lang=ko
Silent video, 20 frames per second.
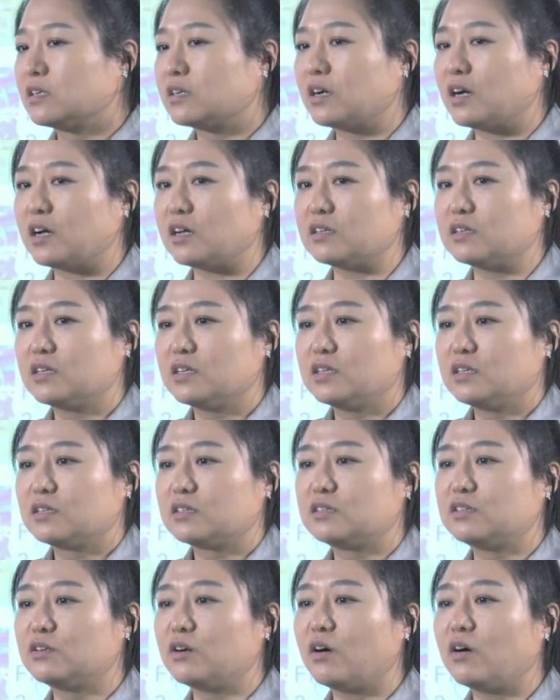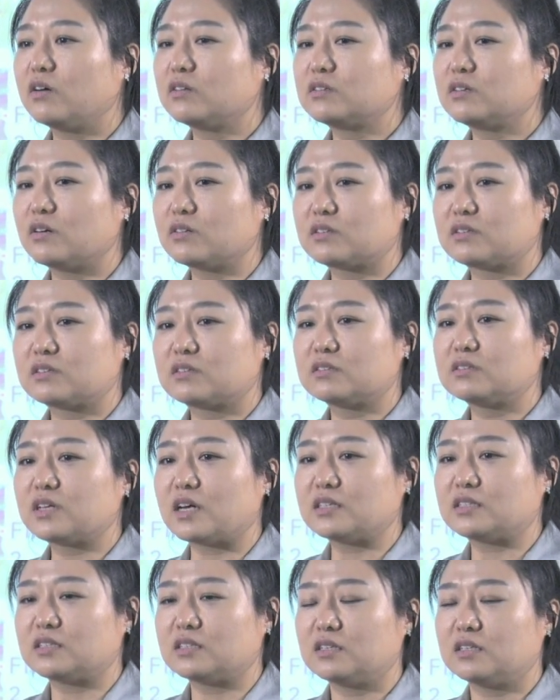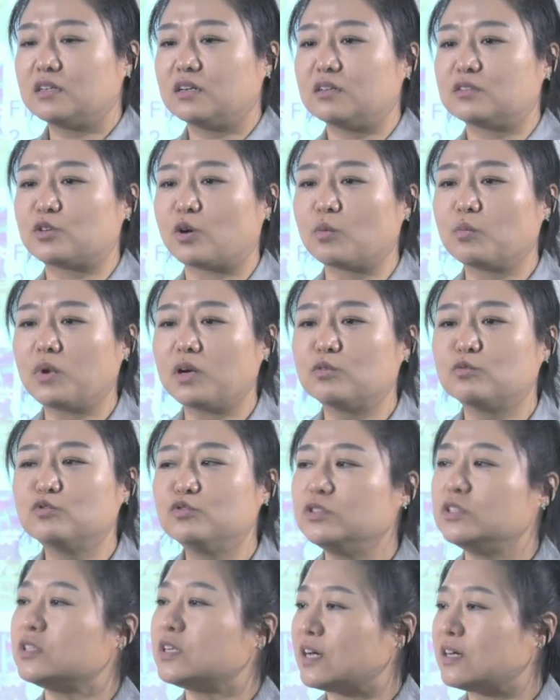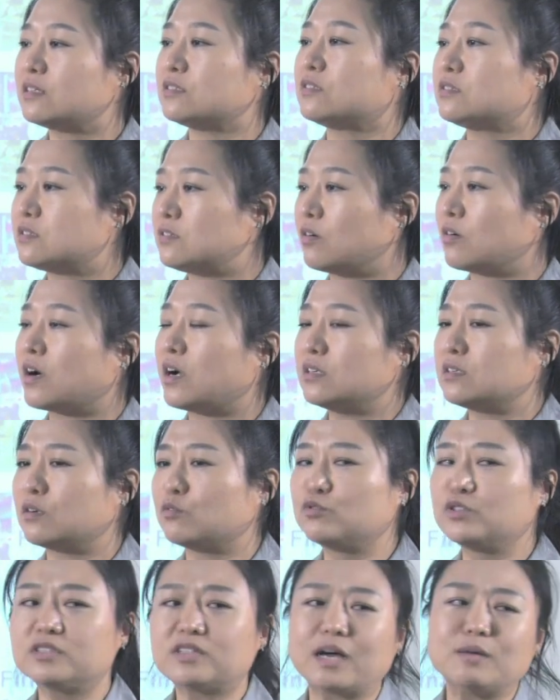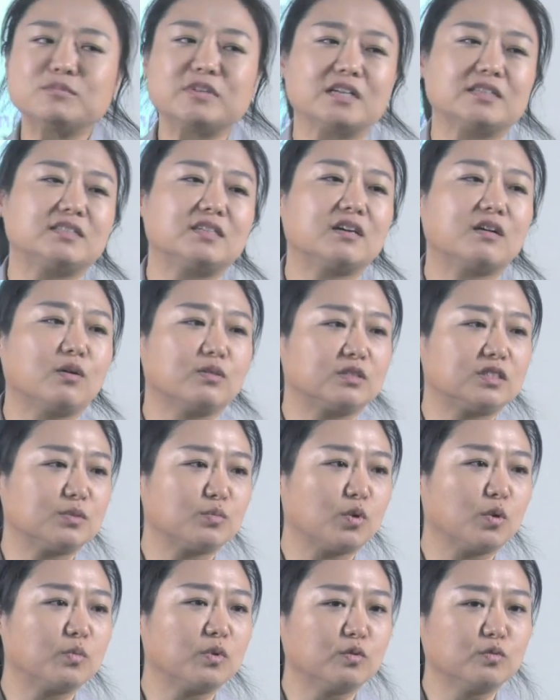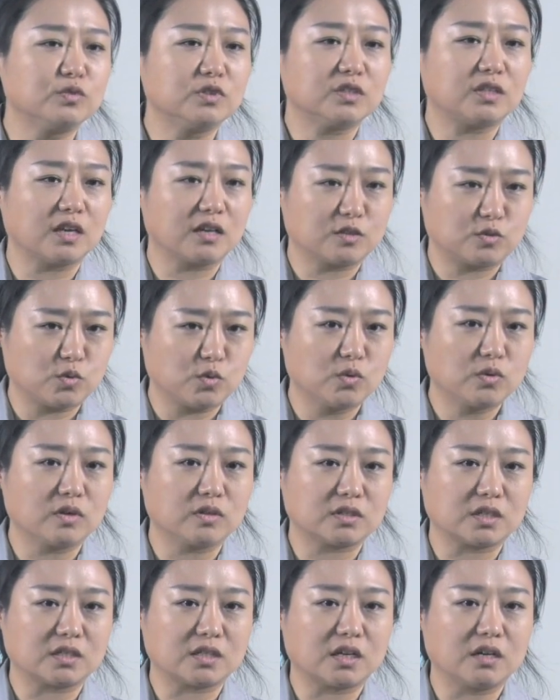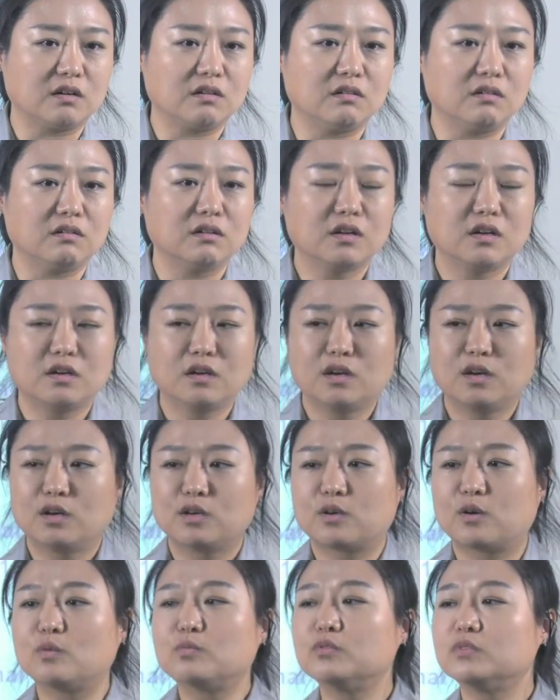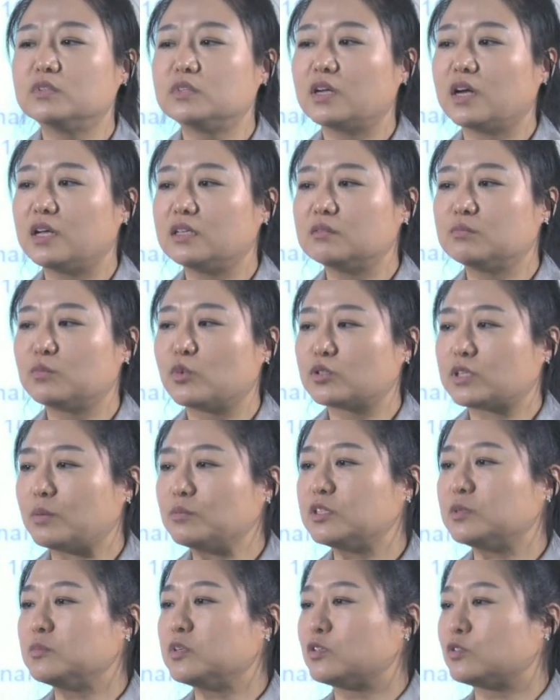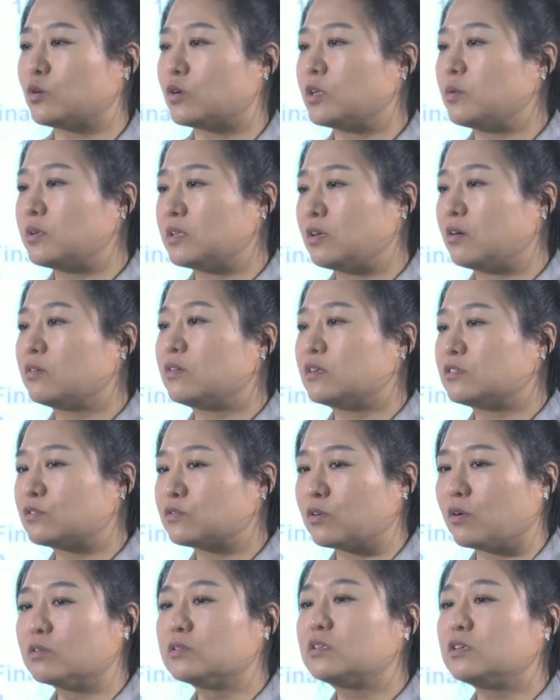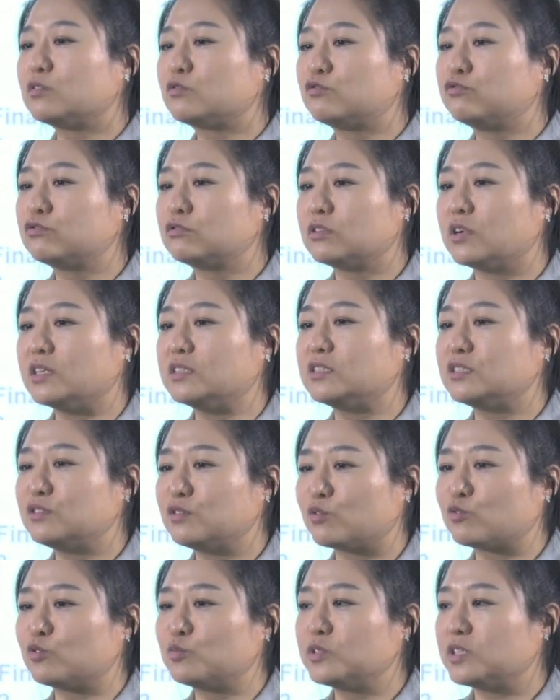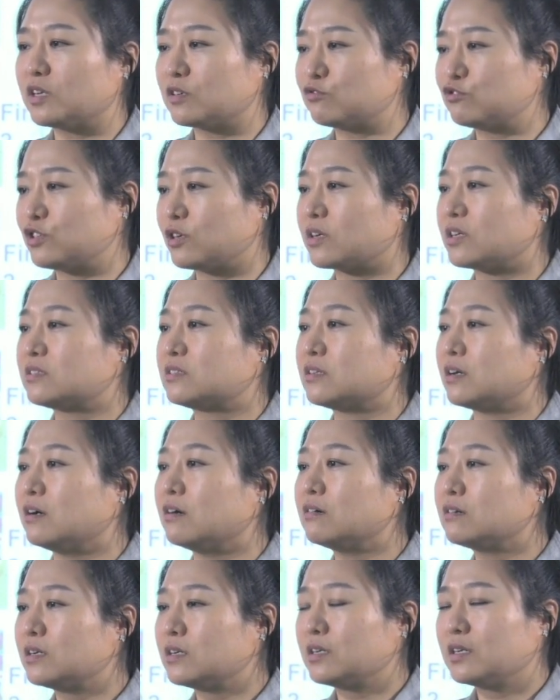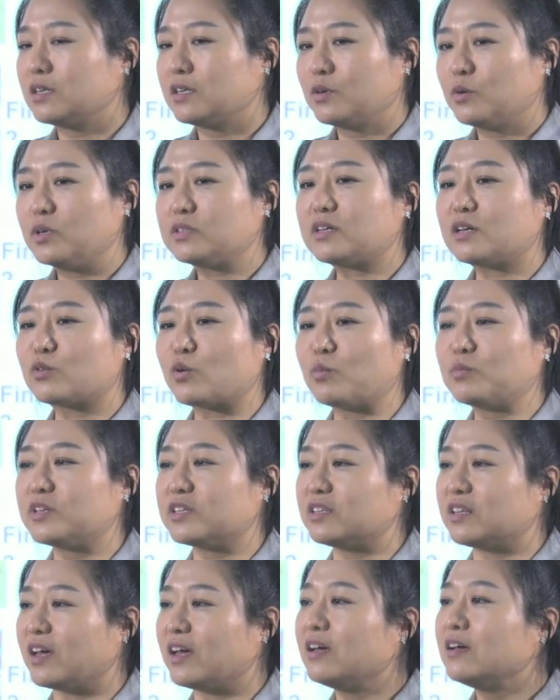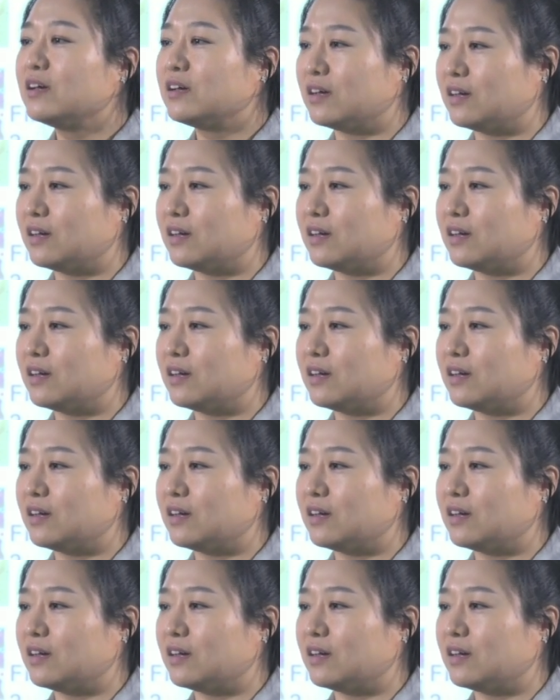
그러니까 그런 것들은 사실 정말 운이라서가 아니라 우리 삶 자체가 어찌 보면 운이 되게 좋은 거잖아요. 여러분들이 한 뭐 30년 전에만 태어났어도 어디 구글 엔지니어 꿈이나 꾸셨겠어요. 회사도 없는데.